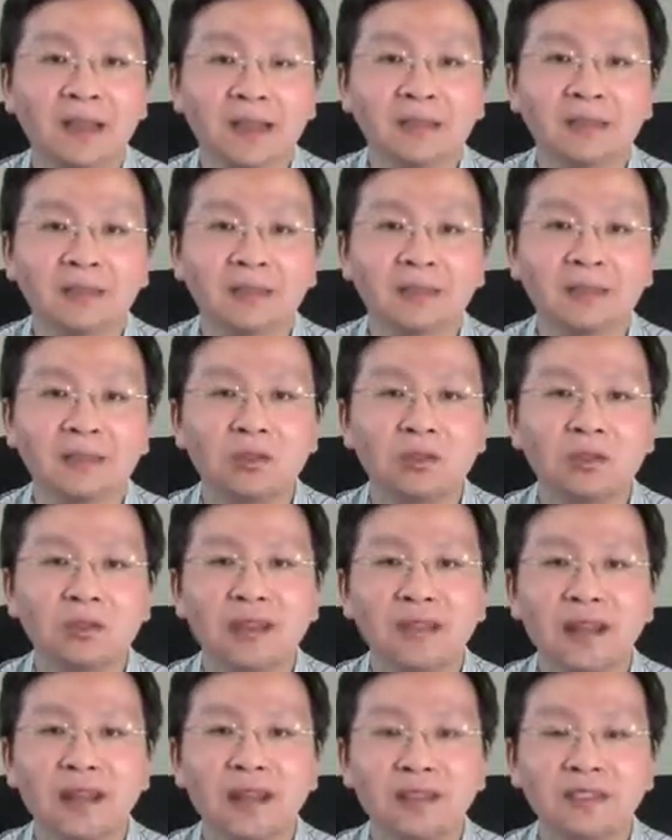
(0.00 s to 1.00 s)
在共
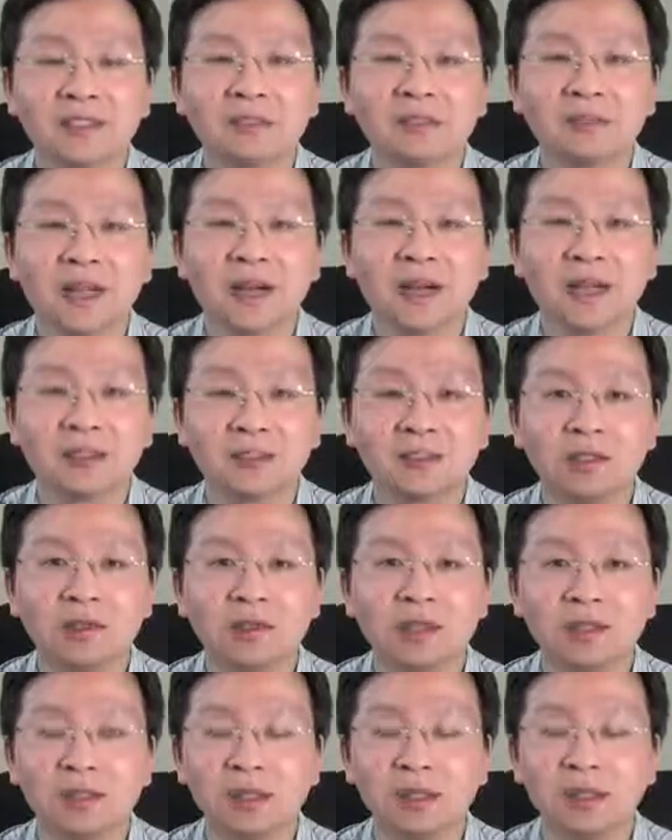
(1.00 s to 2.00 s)
产党这种把集
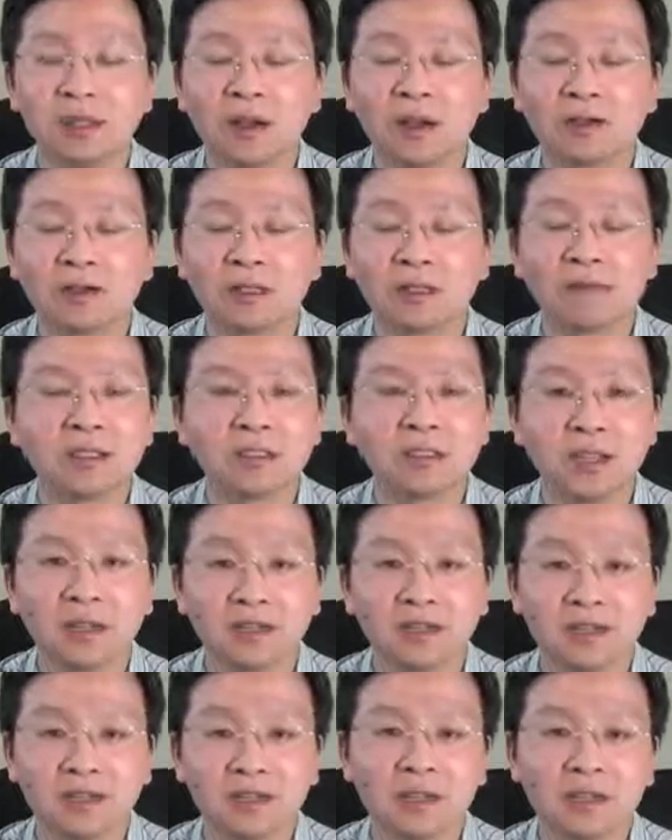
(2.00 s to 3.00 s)
权推到登峰
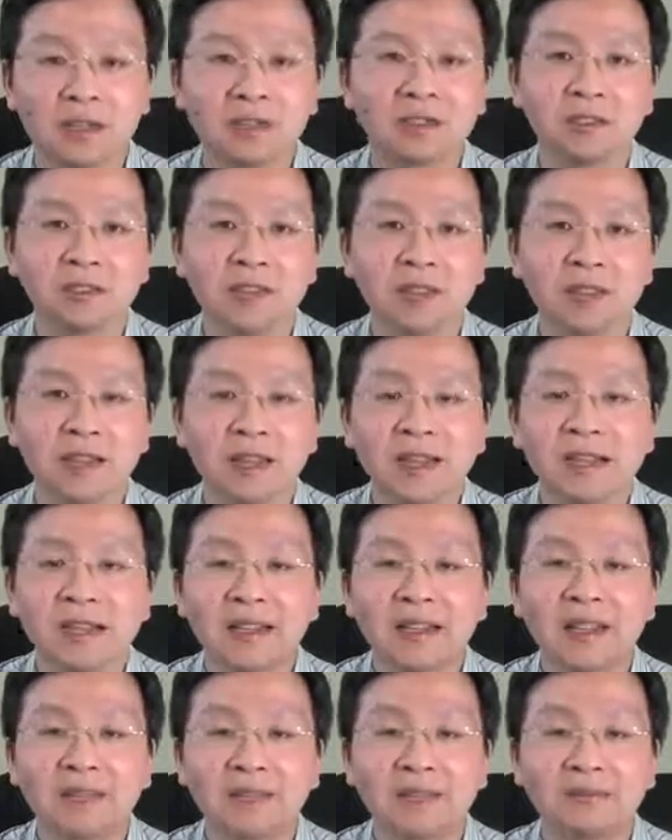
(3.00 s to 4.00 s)
造极的社会，
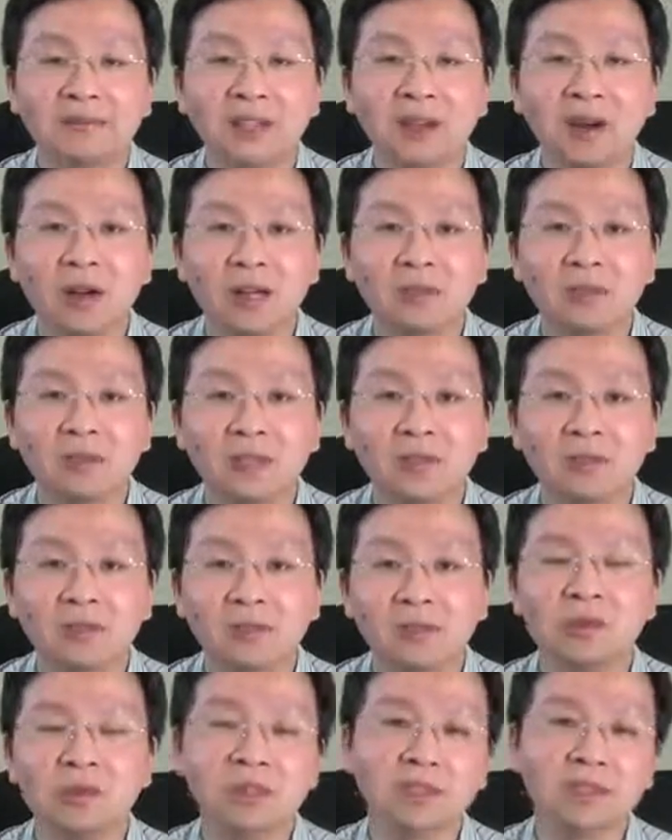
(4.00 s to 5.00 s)
他在文化上
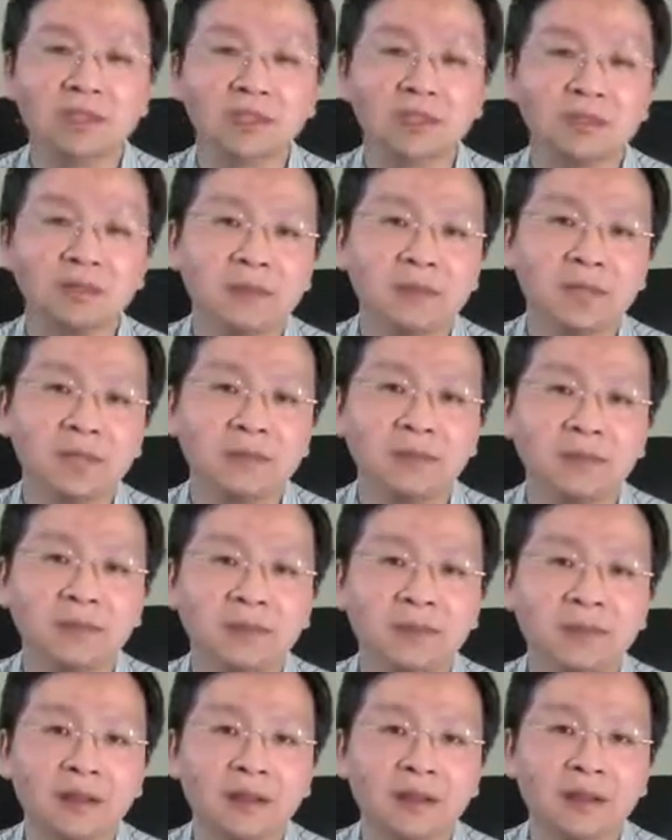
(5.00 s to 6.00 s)
又漠视生命，
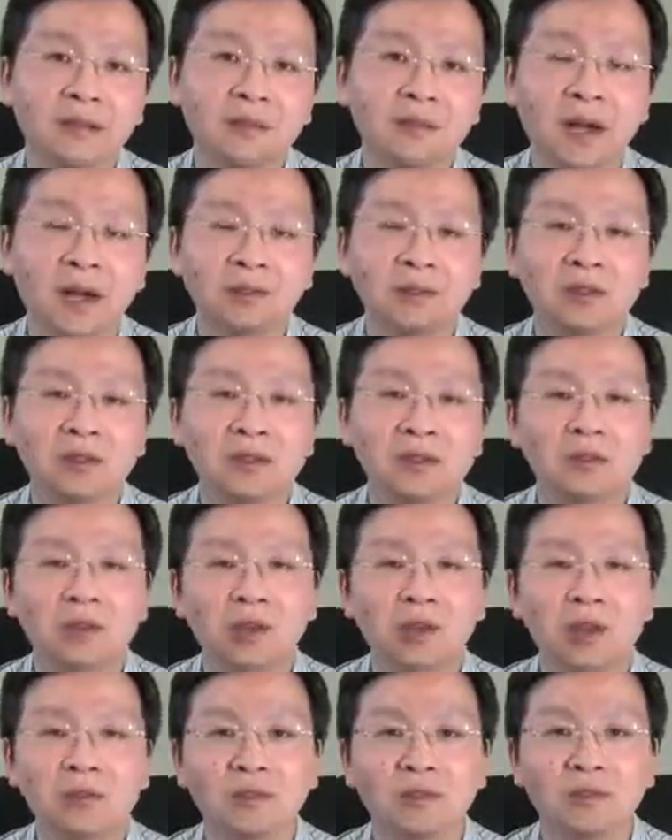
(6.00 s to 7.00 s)
又抛弃了
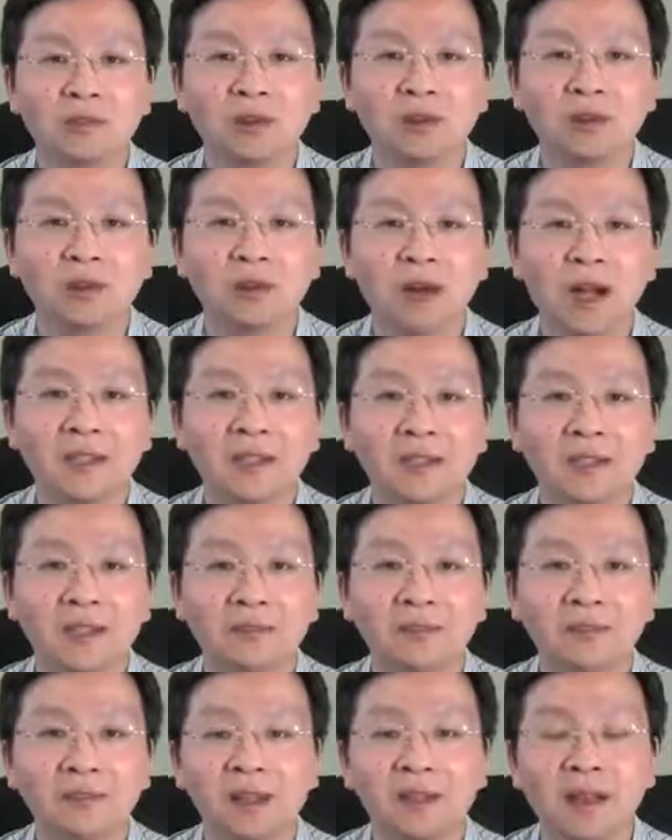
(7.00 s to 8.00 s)
传统文化“
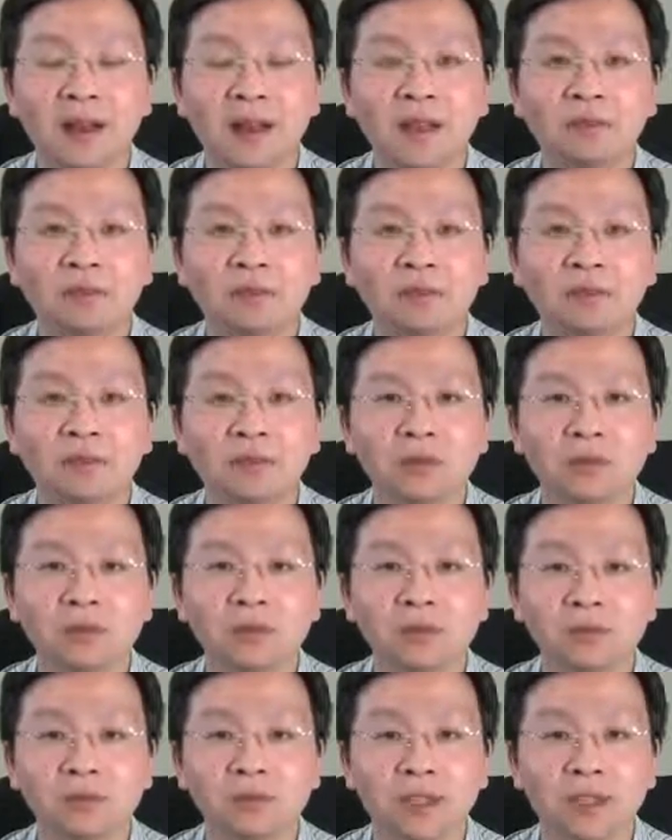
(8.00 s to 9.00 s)
人民爱物”这
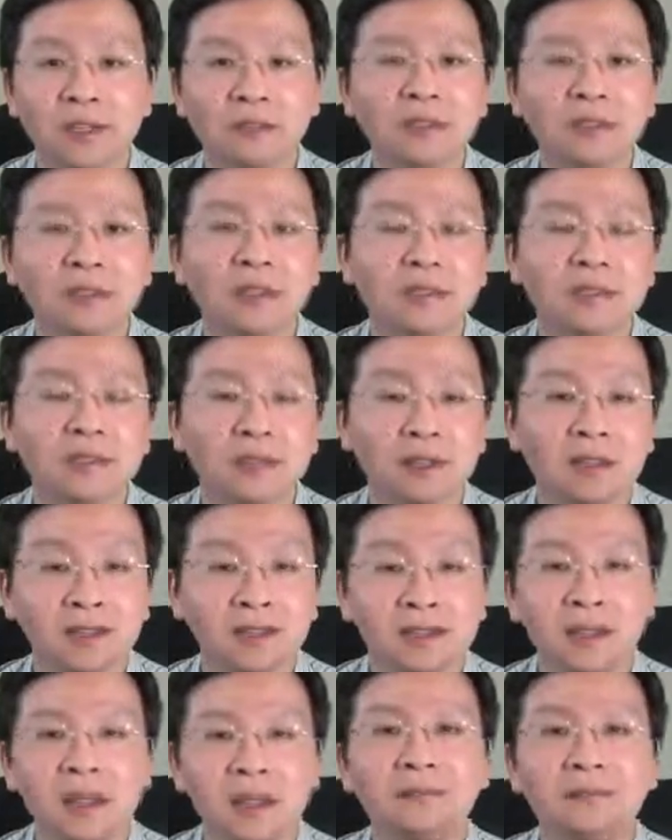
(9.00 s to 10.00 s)
种仁政理
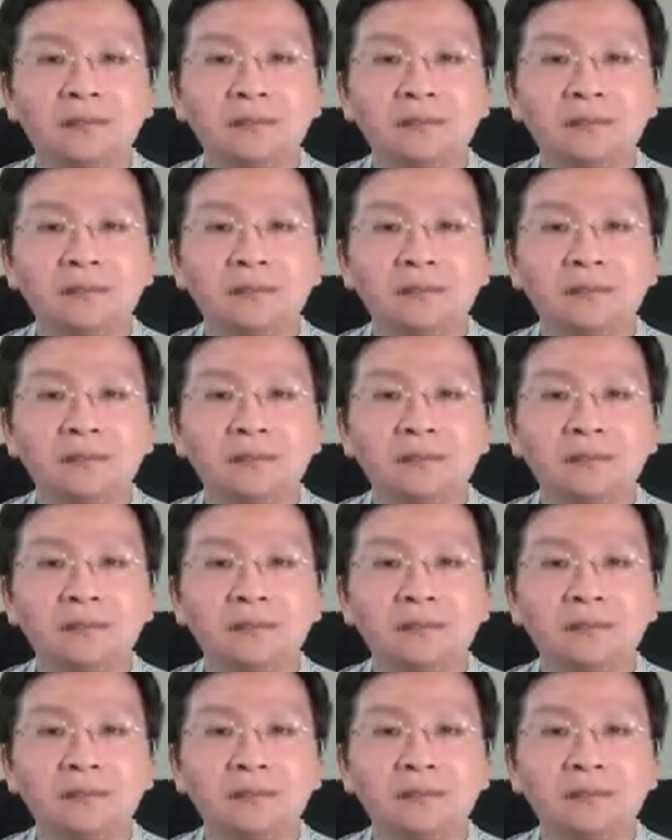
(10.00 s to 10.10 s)
念，